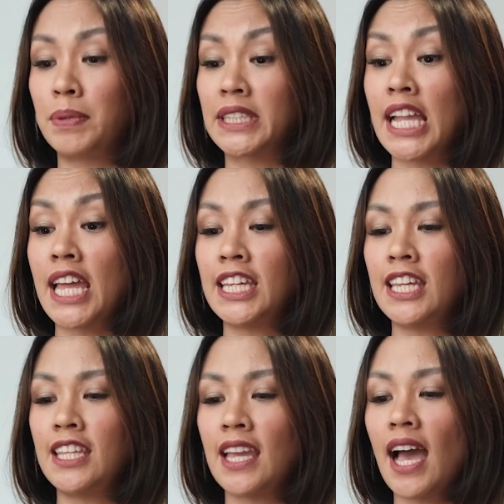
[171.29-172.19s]
Pertanyaan
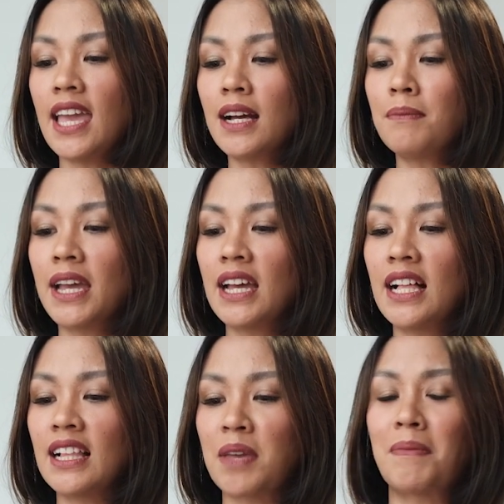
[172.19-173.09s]
gini, Hai
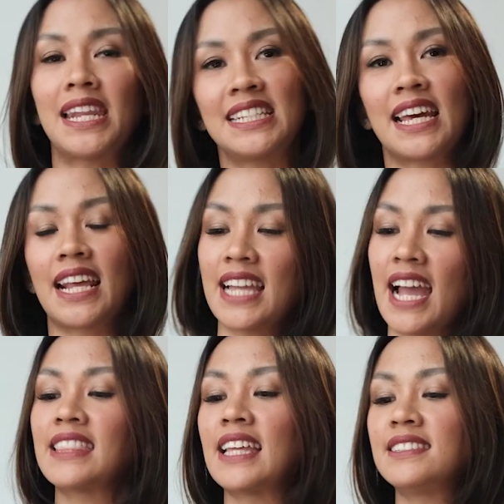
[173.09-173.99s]
Kamel, gimana caranya
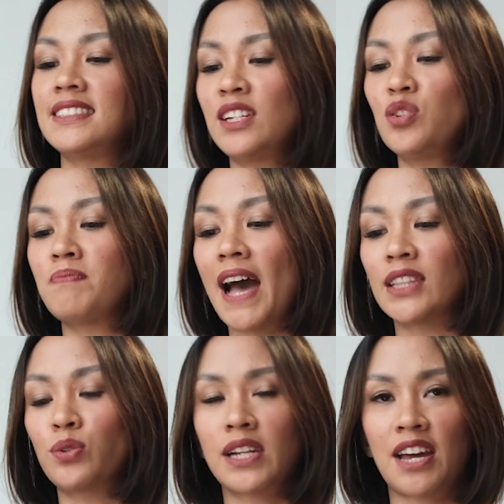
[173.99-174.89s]
ngatasin
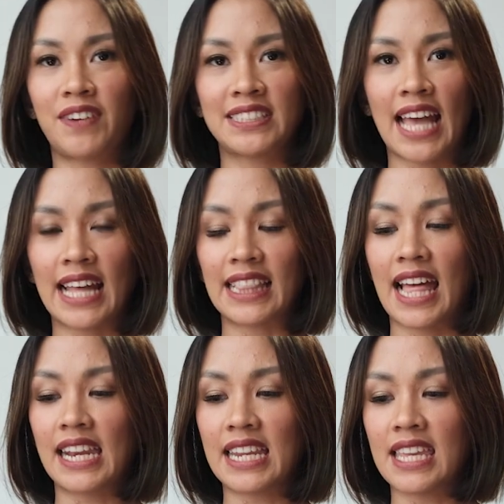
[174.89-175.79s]
lupa atur nafas saat
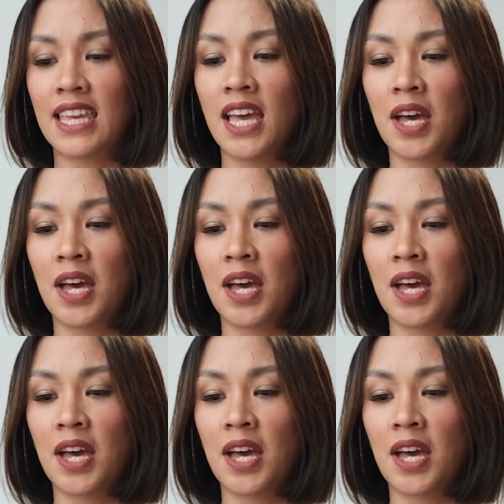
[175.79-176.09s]
lari